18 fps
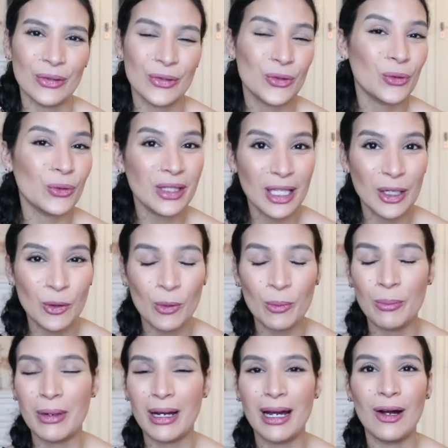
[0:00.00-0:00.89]
sauté le
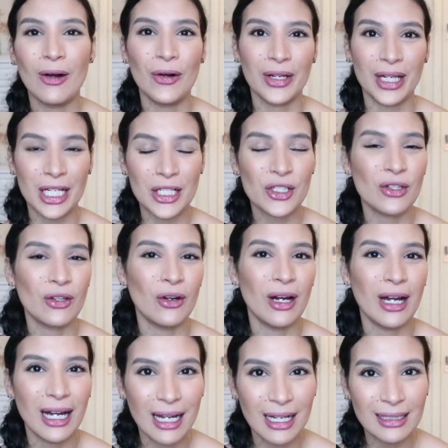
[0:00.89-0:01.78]
pas en
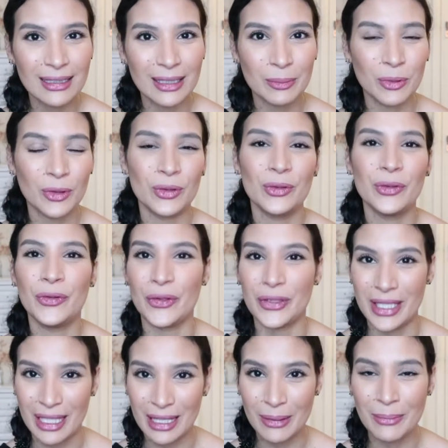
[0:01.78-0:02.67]
achetant un des produits de
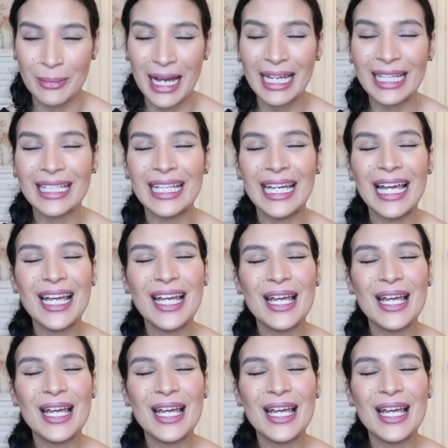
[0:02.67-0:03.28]
cette marque